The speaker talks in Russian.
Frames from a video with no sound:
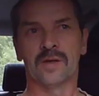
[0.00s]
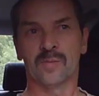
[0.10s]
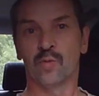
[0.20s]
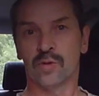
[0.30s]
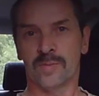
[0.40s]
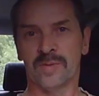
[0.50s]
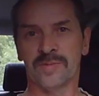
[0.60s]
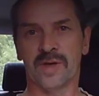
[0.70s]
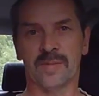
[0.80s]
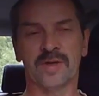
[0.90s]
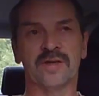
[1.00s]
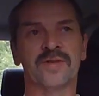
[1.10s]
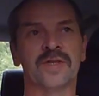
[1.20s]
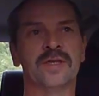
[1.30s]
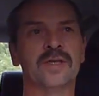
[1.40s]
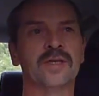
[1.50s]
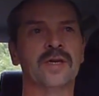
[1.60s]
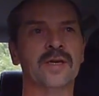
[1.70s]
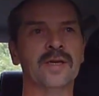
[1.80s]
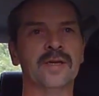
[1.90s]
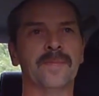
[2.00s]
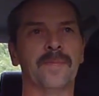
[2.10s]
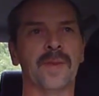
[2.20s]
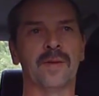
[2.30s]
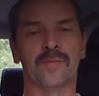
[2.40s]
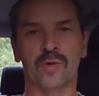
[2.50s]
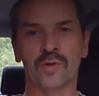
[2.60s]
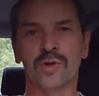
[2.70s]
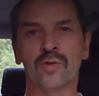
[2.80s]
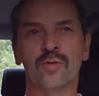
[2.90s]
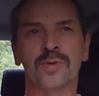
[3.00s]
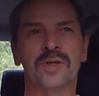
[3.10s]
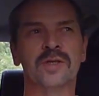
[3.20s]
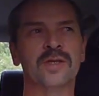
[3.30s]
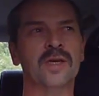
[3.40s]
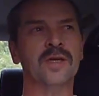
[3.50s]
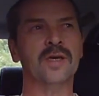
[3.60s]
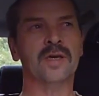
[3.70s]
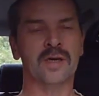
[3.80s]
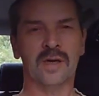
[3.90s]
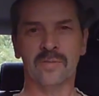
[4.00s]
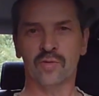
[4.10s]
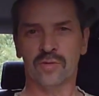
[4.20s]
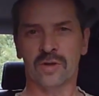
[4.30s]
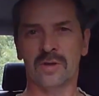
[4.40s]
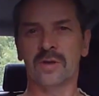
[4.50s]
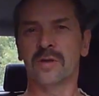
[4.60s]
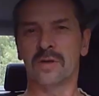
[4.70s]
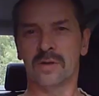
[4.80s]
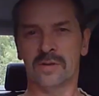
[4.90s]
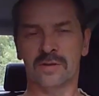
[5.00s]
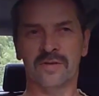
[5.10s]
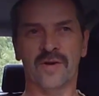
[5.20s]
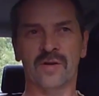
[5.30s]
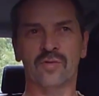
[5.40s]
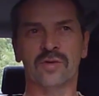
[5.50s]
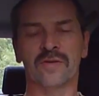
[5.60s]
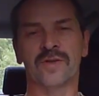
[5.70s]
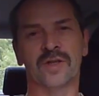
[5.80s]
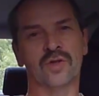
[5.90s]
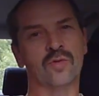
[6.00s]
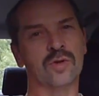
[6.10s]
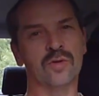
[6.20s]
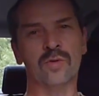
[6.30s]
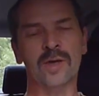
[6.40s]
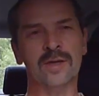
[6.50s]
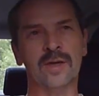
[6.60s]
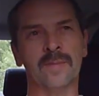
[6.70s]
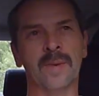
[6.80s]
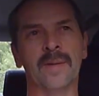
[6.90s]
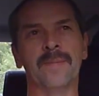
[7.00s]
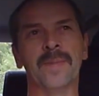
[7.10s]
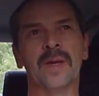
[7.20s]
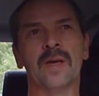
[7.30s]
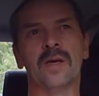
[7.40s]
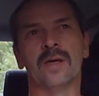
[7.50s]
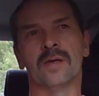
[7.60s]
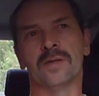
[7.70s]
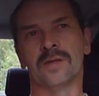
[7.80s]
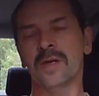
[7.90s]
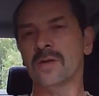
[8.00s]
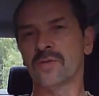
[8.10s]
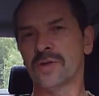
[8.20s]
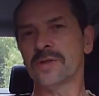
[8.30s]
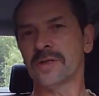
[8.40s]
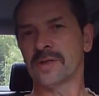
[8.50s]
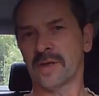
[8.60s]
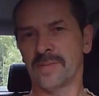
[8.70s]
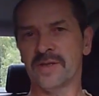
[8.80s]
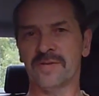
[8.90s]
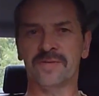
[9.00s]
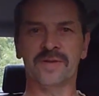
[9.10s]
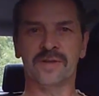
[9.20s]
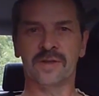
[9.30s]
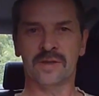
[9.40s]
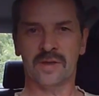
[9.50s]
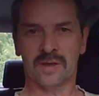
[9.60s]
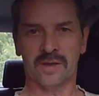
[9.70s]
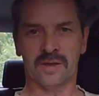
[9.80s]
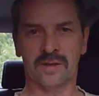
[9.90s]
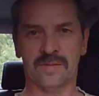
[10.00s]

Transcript: способом заработка в сети интернет, получил опыт и знания, работал э, два года в этой школе куратором – я научился зарабатывать в сети интернет.